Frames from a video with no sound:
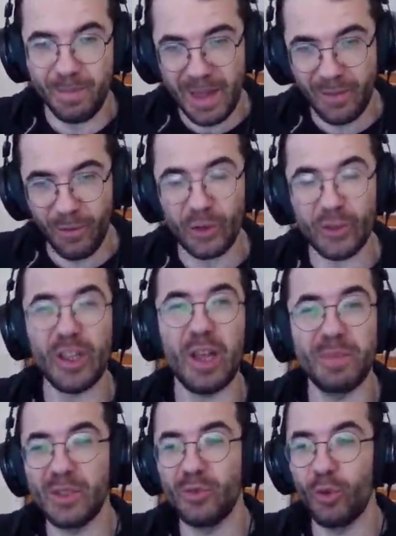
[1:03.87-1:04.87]
Bed Wars'ta
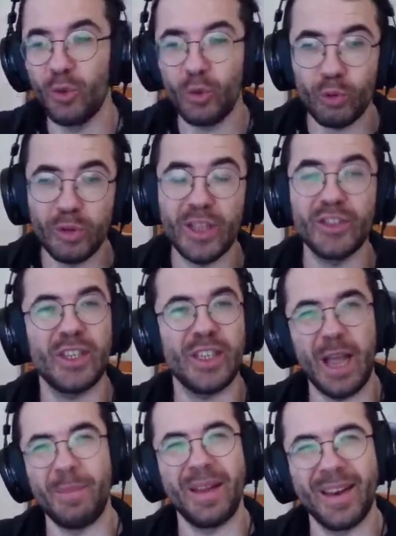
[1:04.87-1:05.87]
biz de onu kullanacağız
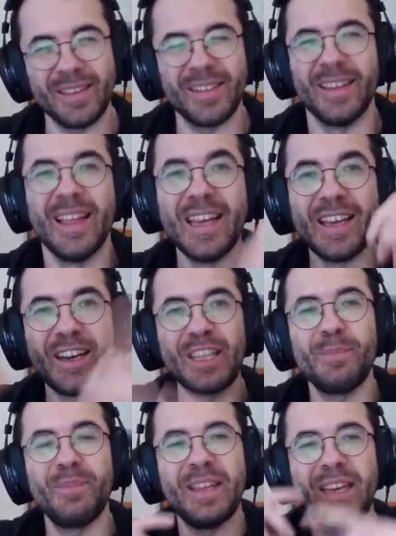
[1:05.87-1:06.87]
ama nasıl?
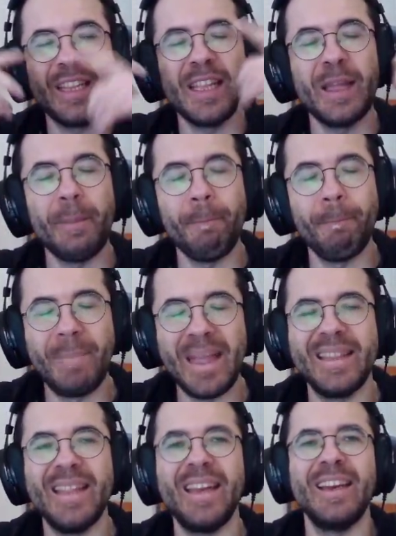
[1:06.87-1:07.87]
Rakiplerin
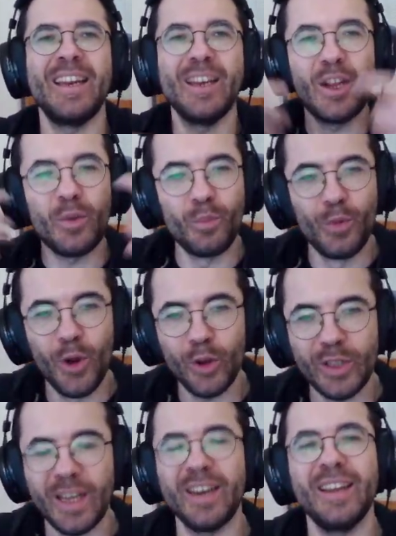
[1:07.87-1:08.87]
bedlerinin
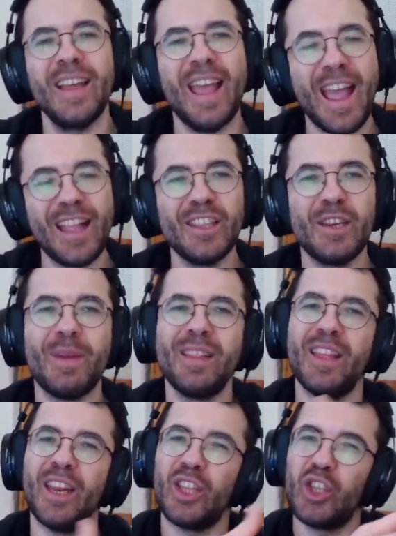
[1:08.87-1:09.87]
bloklarını
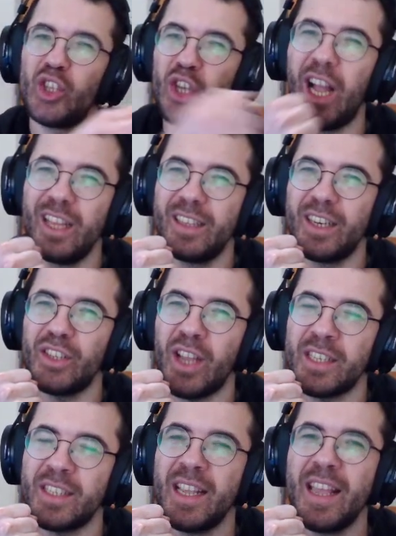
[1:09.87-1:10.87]
Enderman'lere
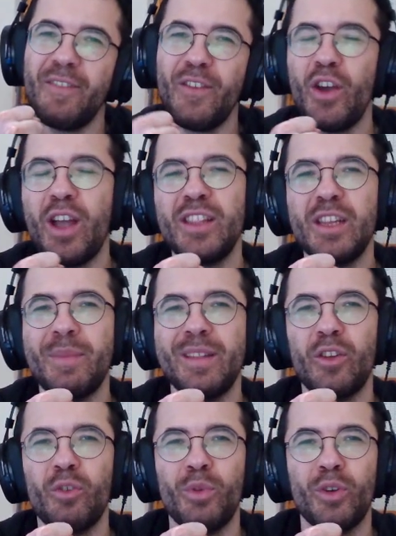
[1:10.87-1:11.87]
çaldıracağız ve
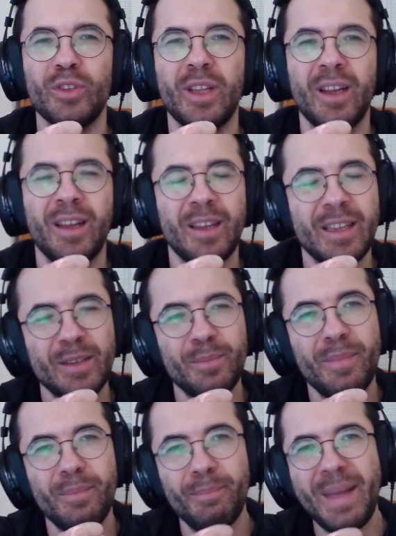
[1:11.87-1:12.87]
Enderman'ler o blokları
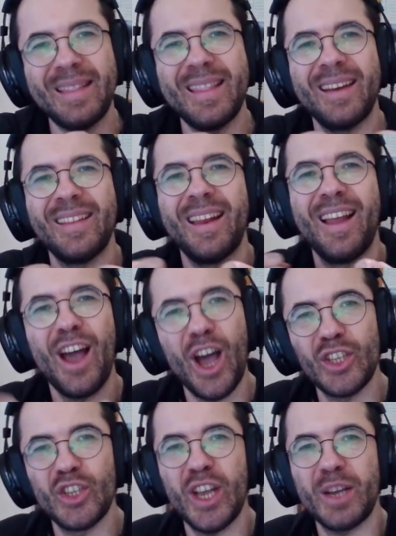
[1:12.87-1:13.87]
bedlerden
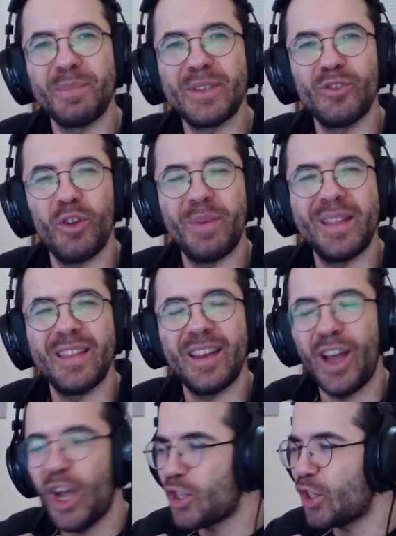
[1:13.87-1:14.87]
açacak. Biz de o bedleri
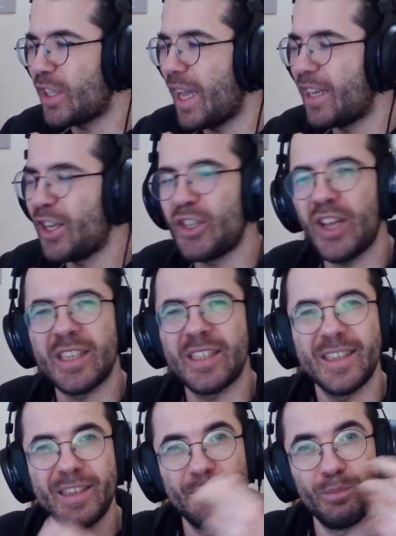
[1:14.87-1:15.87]
açıkken
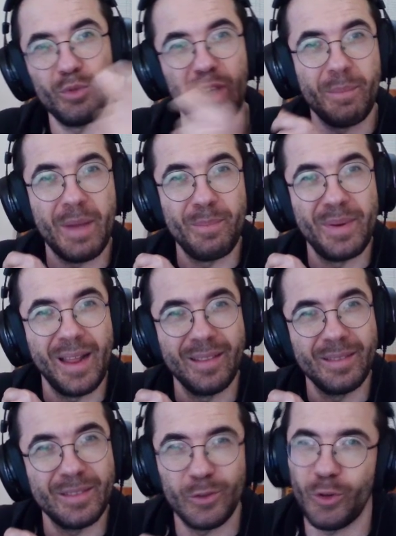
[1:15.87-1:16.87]
kıracağız. Mükemmel plan,
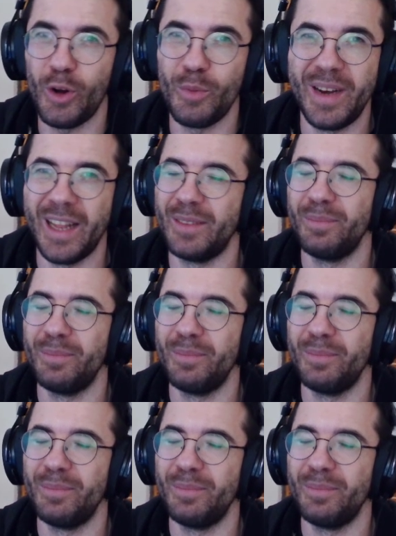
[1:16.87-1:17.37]
troll plan.